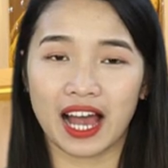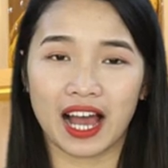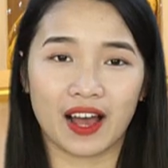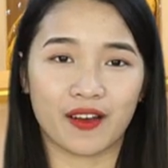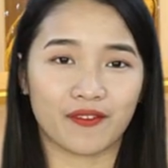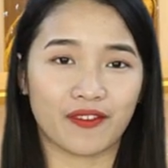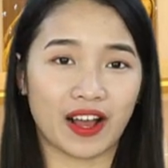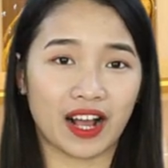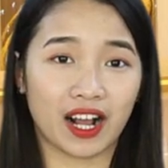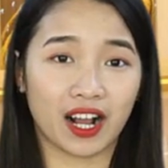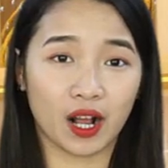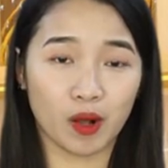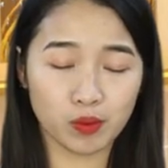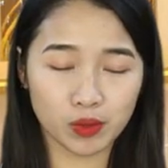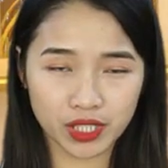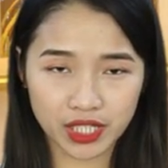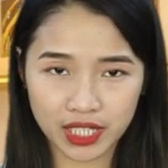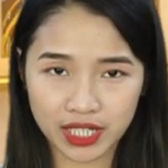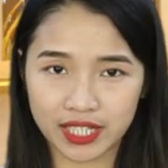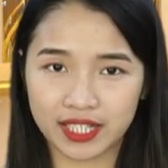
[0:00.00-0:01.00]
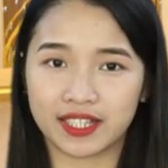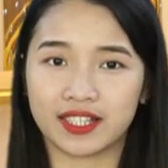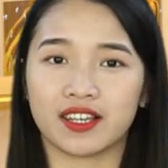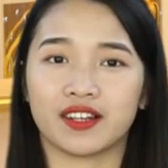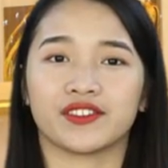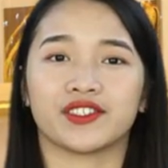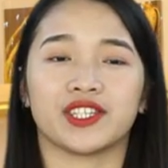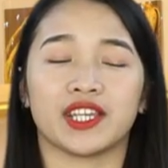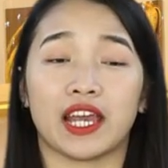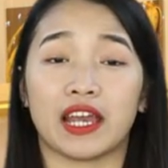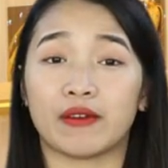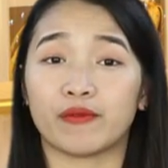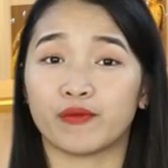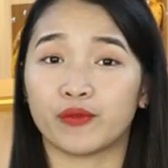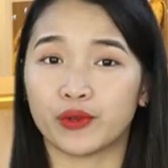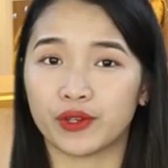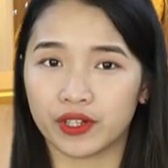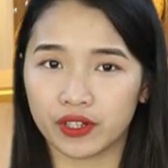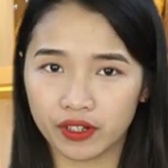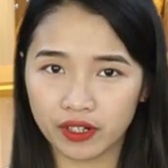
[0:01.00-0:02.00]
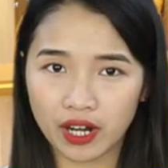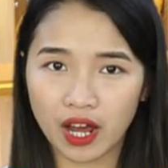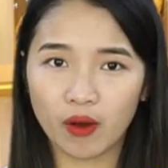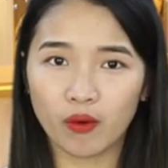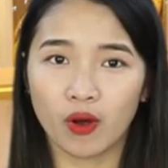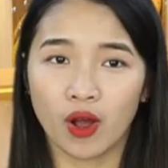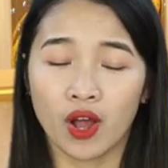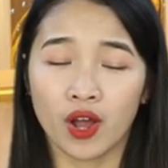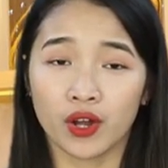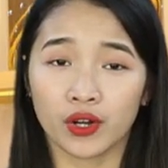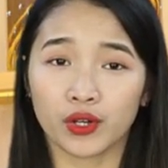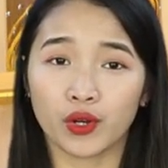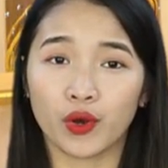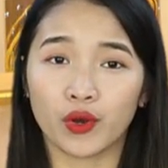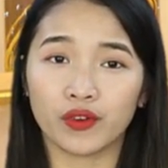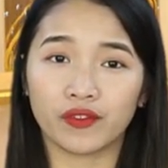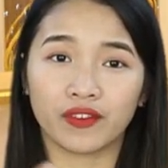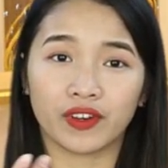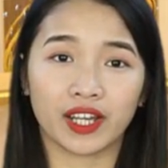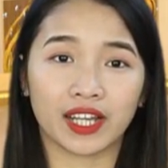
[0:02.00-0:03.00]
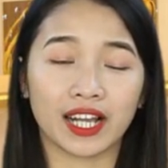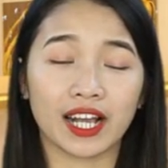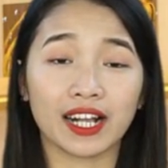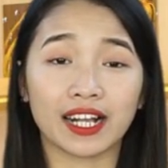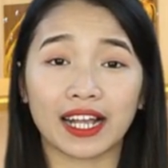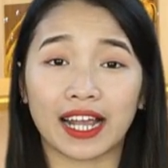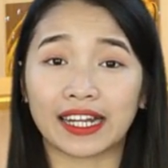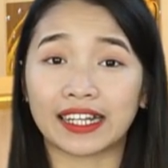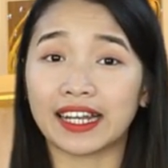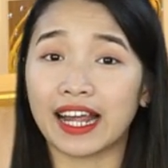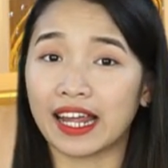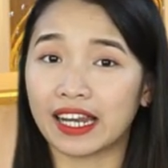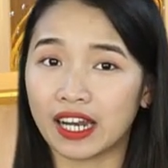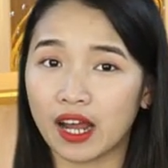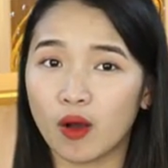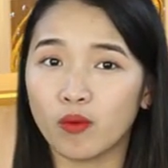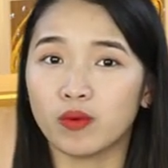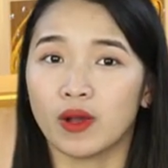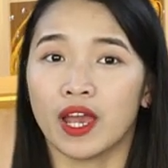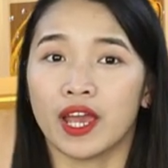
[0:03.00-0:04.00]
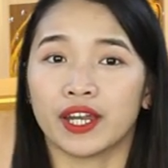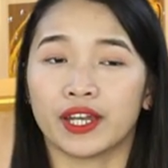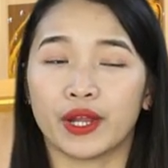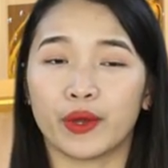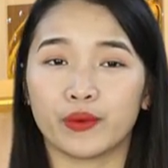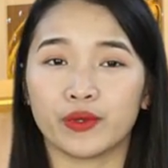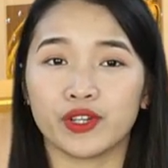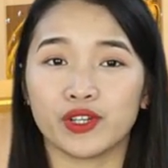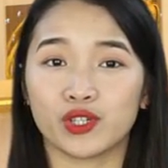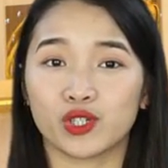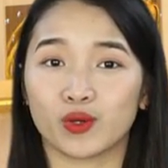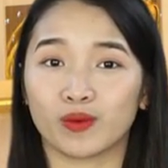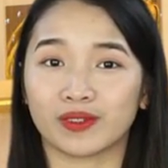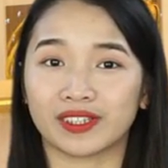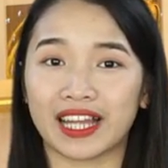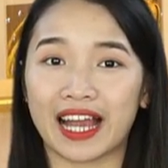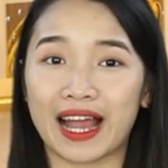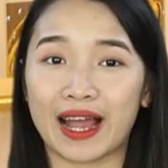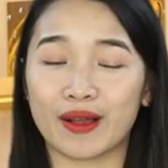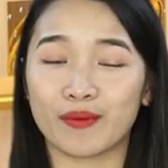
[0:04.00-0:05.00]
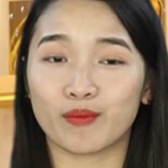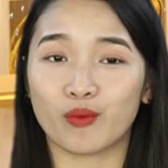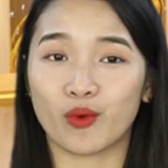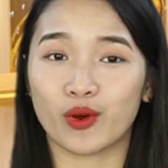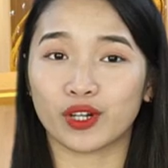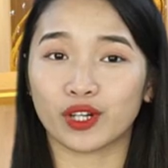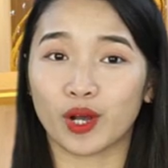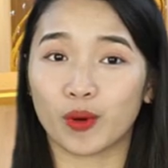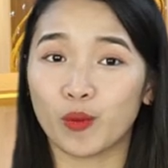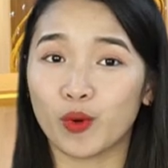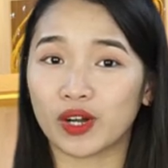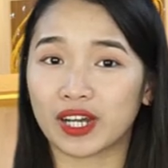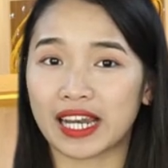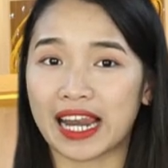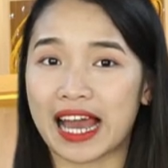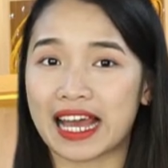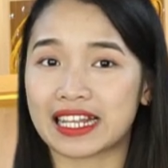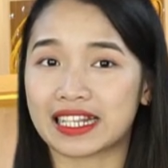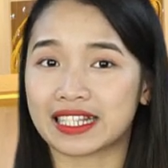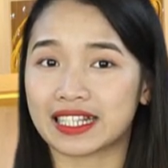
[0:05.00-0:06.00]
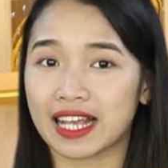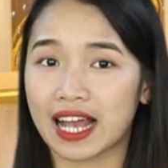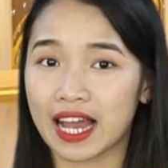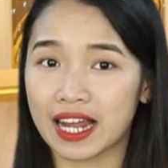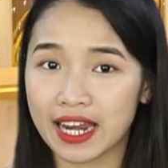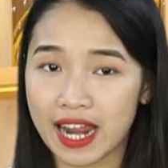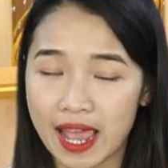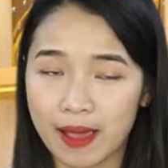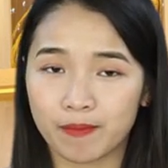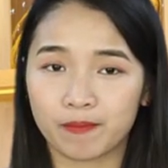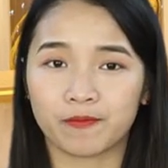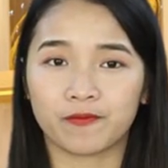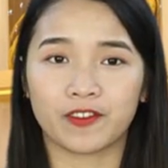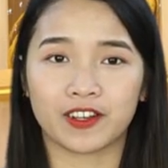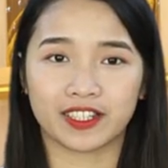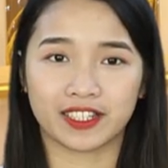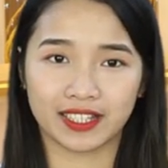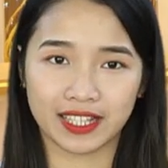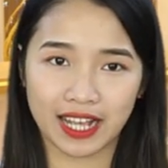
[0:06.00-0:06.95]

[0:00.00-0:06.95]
à, và không chỉ riêng chị em phụ nữ đâu đối với các cánh đàn ông nếu như chúng ta muốn có một làn da đẹp và